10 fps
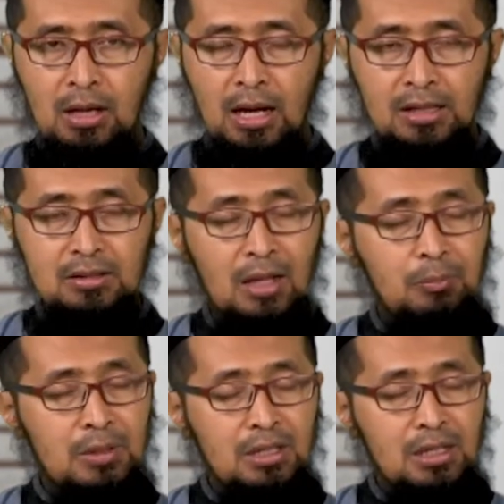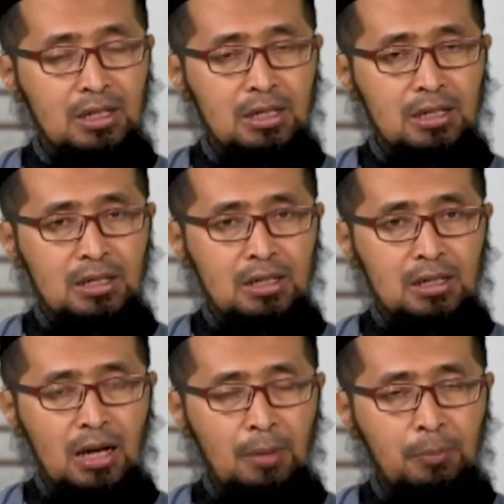Akan tetapi,
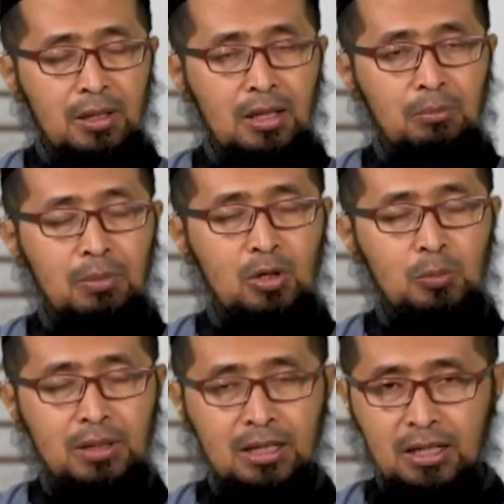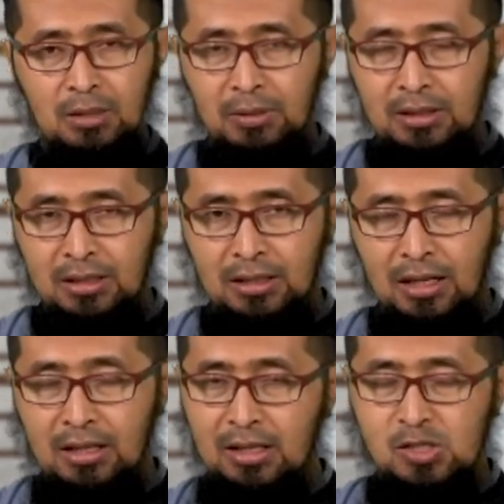apa yang beliau berikan kepada
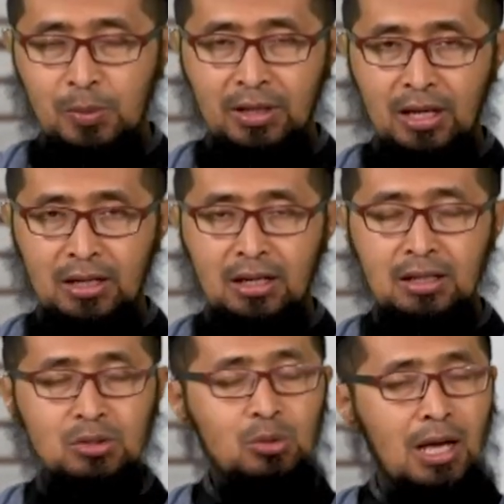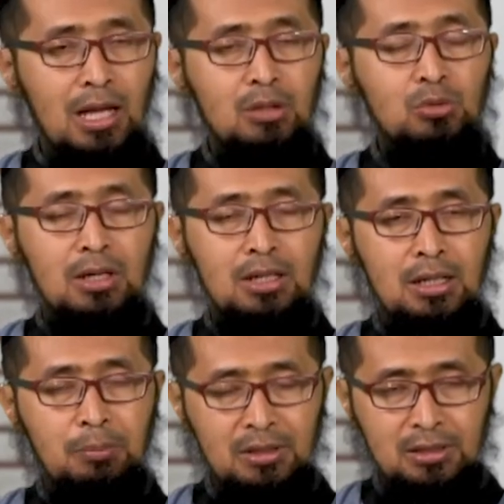Anda sebagai anak itu halal untuk Anda
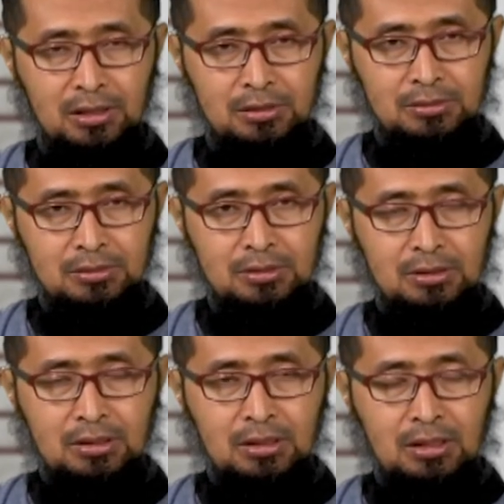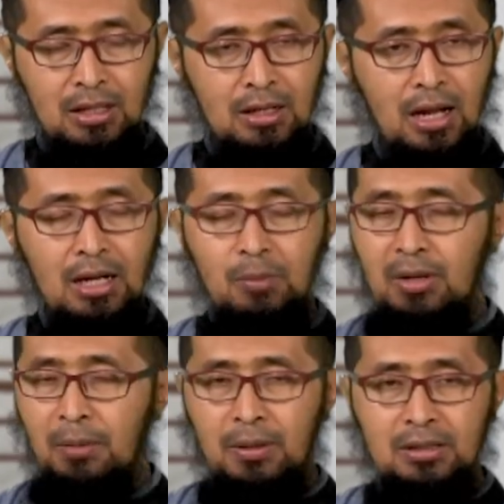dapatkan. Karena Anda
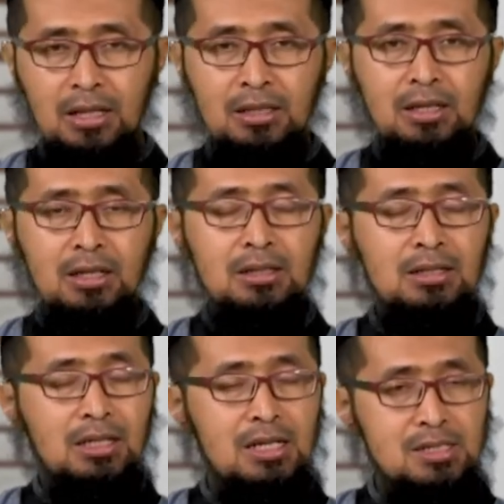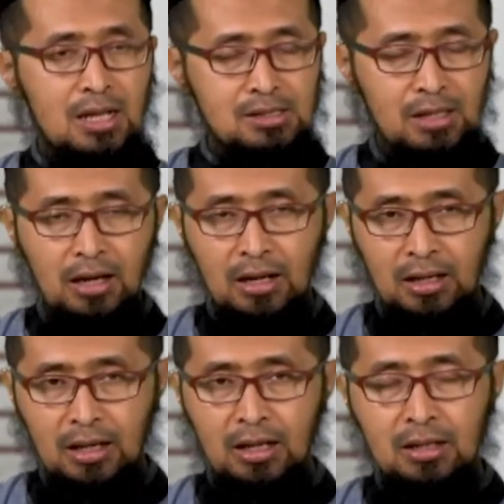mendapatkannya dengan cara yang
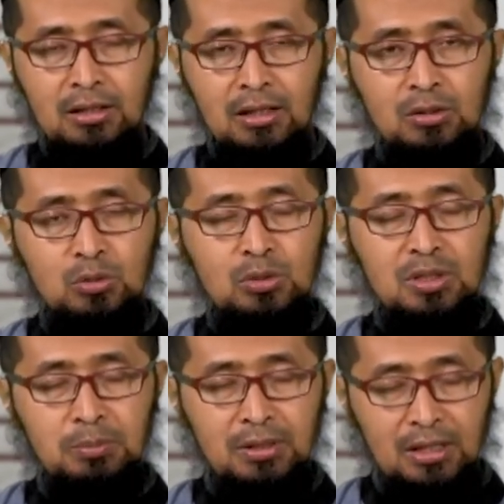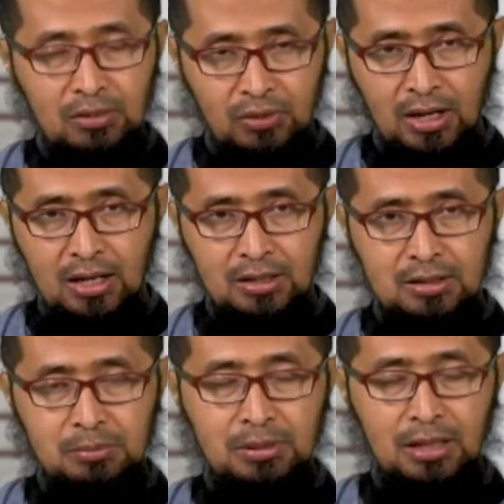legal, yaitu diberi nafkah,
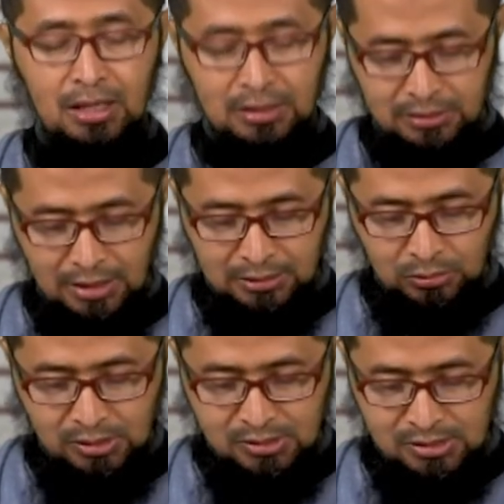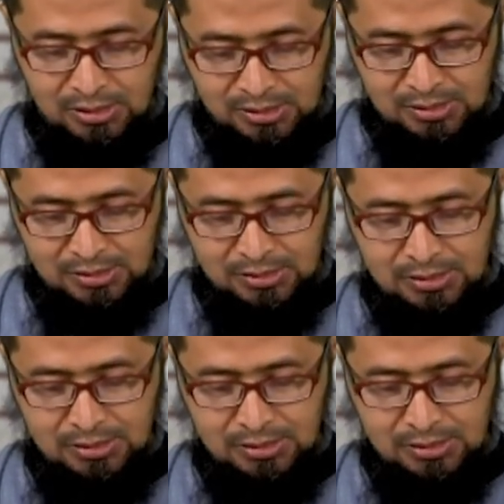diberi hadiah, atau yang sejenis.